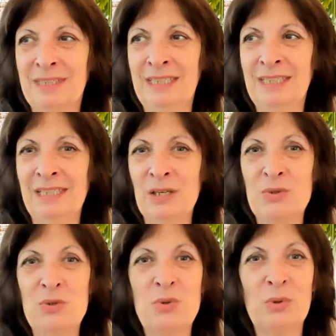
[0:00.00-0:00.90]
qui
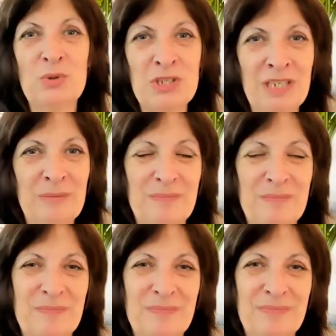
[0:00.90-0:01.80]
surgit
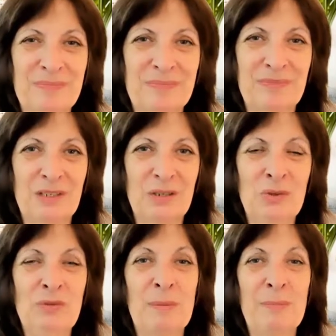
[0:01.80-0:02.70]

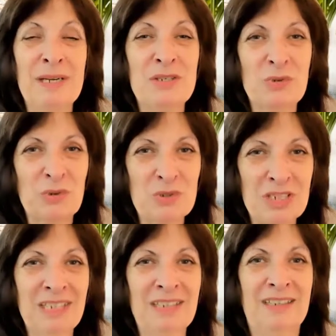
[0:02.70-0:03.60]
ne va pas
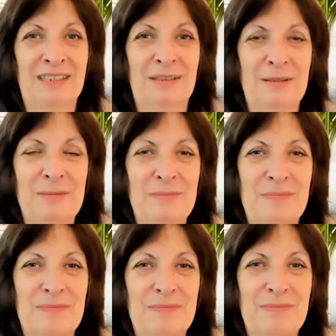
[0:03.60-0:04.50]
surgir
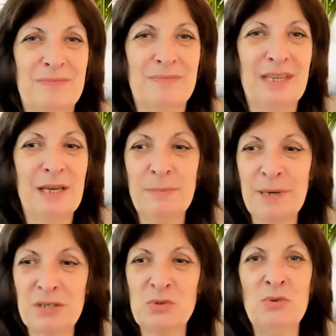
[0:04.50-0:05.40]

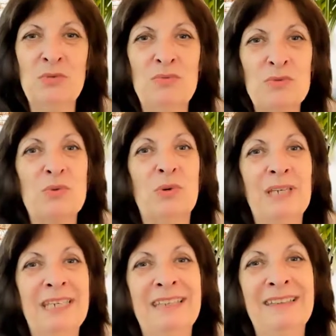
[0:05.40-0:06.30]
parce que vous
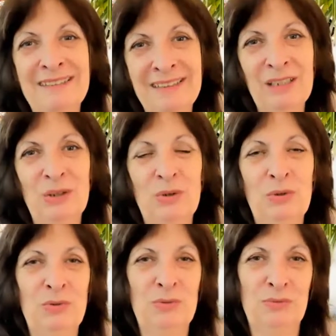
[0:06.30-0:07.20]
aurez quitté
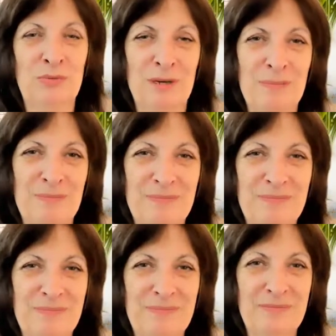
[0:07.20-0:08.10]
une voie,
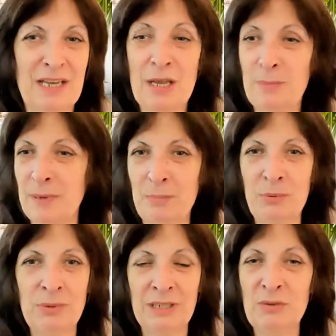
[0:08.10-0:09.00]
pas
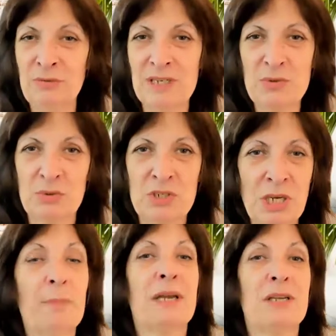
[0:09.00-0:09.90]
plus qu'il ne va
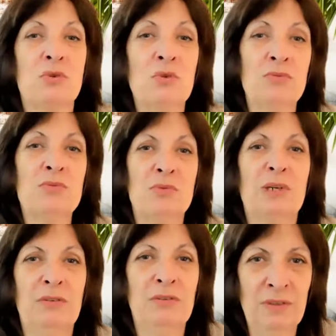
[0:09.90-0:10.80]
surgir parce que vous
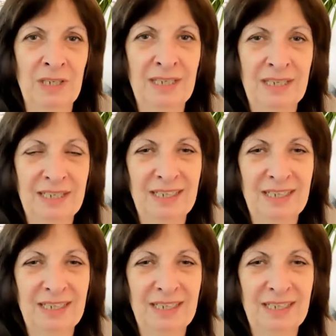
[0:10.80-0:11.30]
aurez fait